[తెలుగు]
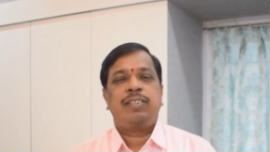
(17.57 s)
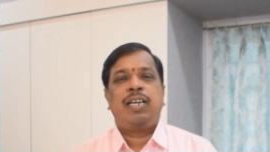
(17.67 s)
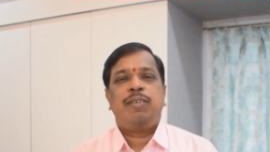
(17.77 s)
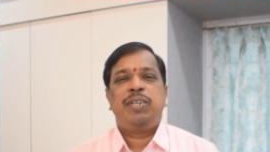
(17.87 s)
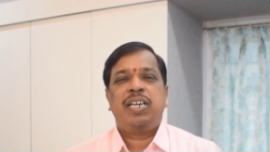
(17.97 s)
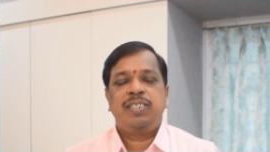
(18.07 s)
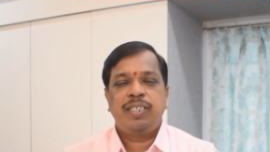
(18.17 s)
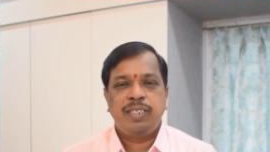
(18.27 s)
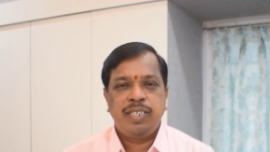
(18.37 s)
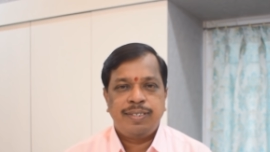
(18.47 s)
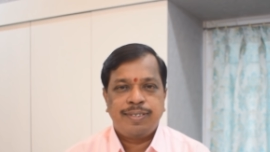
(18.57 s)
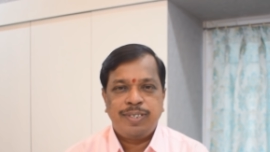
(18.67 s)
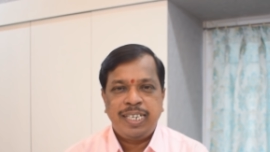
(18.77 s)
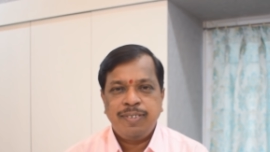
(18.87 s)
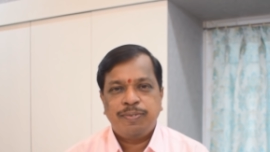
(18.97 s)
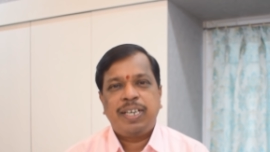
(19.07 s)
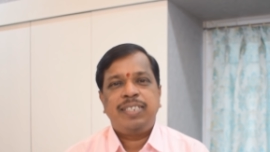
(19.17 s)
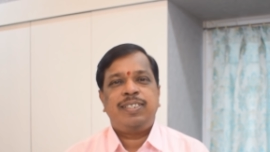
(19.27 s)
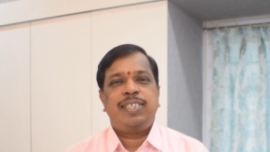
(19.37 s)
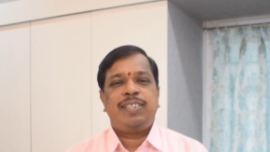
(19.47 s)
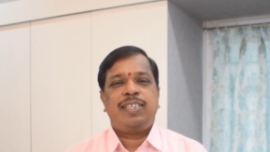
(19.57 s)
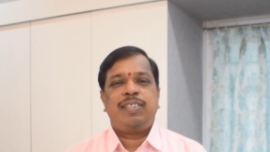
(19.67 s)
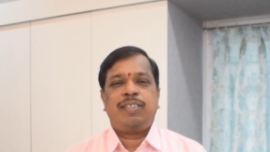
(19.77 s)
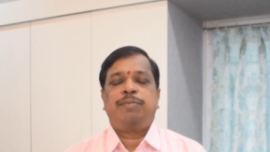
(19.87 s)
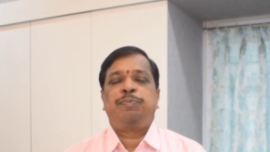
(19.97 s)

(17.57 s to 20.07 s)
దాన్ని మీరు అడ్జస్ట్ చేసుకోండి వాయిస్ చేంజ్ అయింది